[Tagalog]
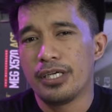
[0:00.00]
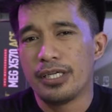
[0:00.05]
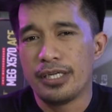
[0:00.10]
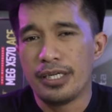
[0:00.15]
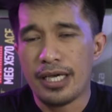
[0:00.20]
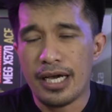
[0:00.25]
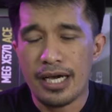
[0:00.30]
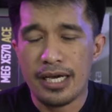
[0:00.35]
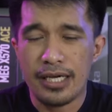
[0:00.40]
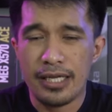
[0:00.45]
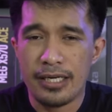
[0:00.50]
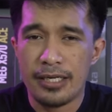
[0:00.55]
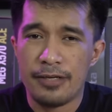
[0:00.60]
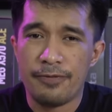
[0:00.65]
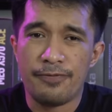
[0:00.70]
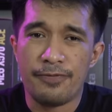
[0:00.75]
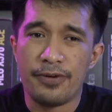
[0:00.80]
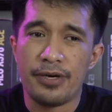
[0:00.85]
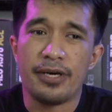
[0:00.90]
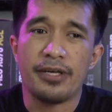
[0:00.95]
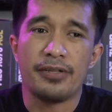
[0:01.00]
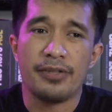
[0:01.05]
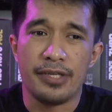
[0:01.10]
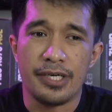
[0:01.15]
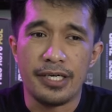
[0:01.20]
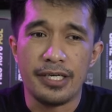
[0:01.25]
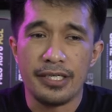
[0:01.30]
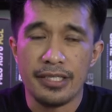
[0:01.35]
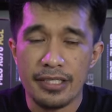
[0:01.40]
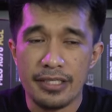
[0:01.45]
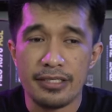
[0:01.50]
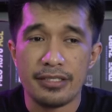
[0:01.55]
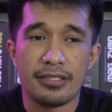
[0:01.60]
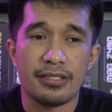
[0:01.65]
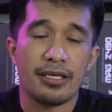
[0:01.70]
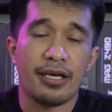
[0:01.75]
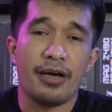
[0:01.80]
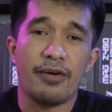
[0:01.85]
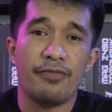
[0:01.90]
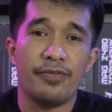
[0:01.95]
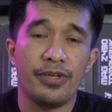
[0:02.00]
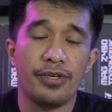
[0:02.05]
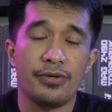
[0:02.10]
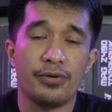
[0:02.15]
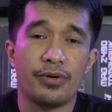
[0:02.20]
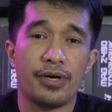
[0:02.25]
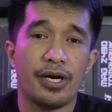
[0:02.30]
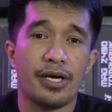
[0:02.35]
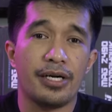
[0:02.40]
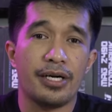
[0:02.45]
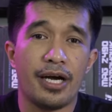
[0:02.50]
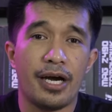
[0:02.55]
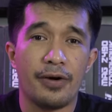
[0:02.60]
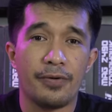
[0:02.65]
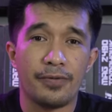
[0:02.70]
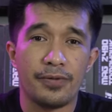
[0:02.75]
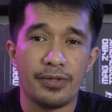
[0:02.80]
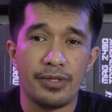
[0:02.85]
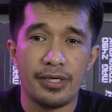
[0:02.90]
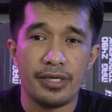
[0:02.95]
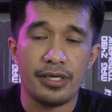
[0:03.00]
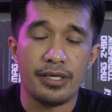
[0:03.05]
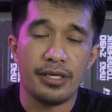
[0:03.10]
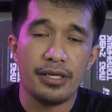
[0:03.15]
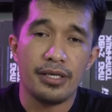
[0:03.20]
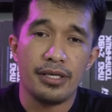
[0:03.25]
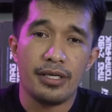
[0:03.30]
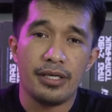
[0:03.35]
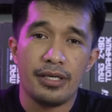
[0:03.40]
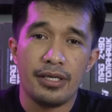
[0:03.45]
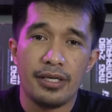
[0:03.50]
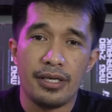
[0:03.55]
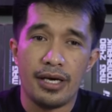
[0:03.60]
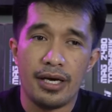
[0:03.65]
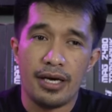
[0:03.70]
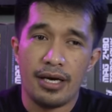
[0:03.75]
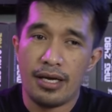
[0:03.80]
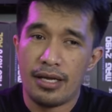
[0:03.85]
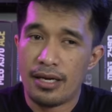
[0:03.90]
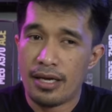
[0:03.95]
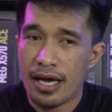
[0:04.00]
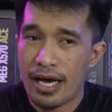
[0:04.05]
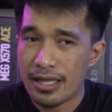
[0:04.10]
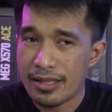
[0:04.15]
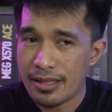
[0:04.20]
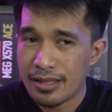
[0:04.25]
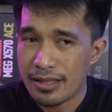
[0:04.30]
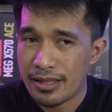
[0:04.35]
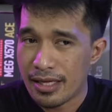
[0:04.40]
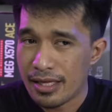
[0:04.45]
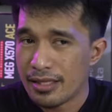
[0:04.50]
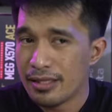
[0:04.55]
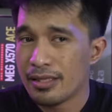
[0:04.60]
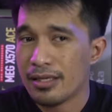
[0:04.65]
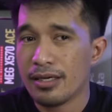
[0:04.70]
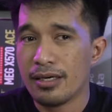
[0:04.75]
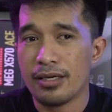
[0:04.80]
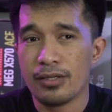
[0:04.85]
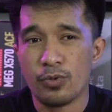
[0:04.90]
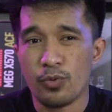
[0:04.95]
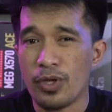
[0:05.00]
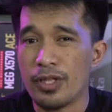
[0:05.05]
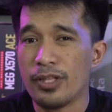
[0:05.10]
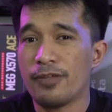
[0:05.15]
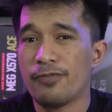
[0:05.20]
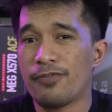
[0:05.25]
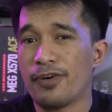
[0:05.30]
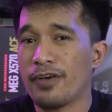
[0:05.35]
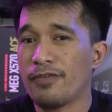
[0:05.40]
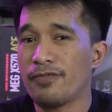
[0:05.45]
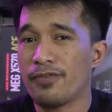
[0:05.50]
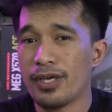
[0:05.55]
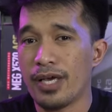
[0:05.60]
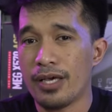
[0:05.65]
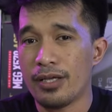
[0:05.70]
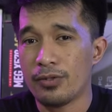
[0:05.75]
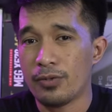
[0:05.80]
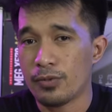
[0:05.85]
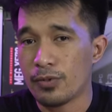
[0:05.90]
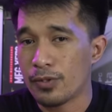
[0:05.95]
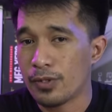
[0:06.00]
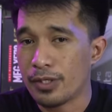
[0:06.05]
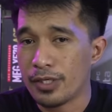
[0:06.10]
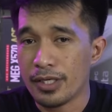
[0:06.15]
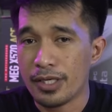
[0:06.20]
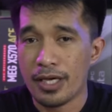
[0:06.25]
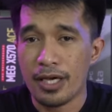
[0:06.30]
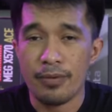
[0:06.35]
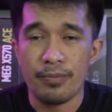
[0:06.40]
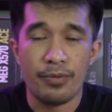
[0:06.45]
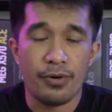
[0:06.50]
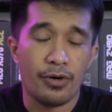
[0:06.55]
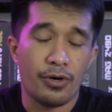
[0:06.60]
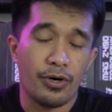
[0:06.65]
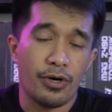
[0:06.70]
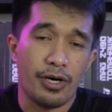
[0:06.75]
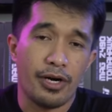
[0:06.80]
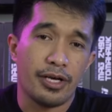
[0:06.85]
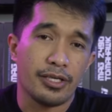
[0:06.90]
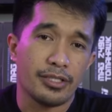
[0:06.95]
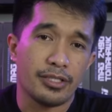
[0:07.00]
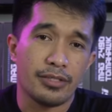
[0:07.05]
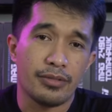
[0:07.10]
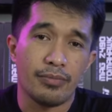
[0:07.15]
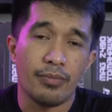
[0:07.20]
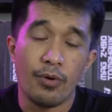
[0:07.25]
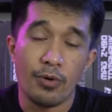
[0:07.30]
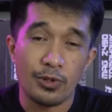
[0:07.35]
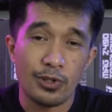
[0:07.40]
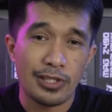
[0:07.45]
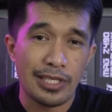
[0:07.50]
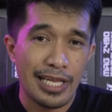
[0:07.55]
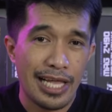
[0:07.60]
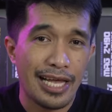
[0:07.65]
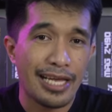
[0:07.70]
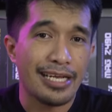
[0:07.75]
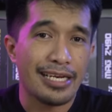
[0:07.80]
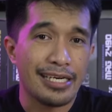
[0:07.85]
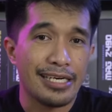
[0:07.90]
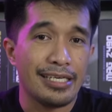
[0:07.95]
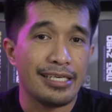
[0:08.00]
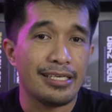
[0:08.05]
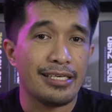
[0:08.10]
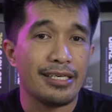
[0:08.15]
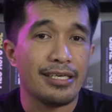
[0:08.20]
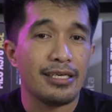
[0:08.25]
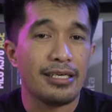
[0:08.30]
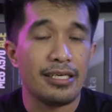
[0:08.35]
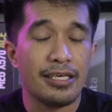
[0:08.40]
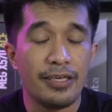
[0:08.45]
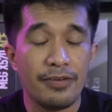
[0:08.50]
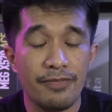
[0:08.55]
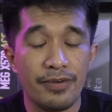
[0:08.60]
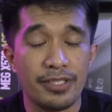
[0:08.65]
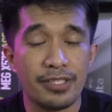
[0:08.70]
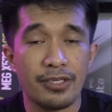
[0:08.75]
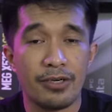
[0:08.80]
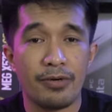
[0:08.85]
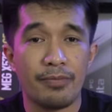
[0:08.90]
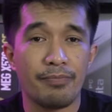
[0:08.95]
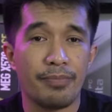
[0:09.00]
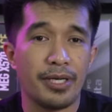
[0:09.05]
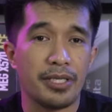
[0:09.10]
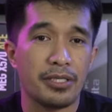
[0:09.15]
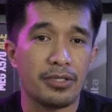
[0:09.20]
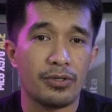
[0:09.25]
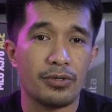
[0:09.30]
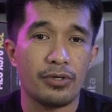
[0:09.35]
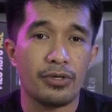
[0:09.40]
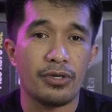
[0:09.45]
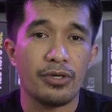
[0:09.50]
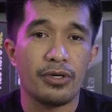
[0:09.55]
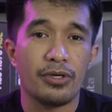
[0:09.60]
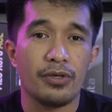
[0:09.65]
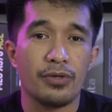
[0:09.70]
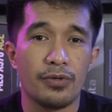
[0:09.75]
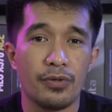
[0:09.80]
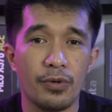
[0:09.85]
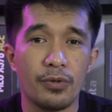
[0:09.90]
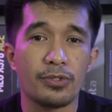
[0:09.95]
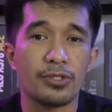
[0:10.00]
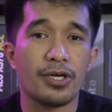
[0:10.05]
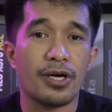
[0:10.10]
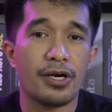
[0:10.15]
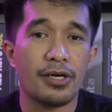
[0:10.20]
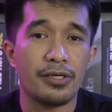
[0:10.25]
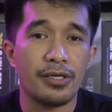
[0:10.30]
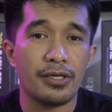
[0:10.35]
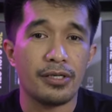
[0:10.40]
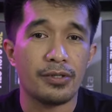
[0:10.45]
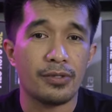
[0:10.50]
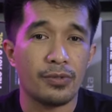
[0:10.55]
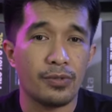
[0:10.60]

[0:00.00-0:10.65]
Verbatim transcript: Dahil if uh, there is a video card out there na at that uh, 25k to 30k more or less, most likely even sa competitor, those are the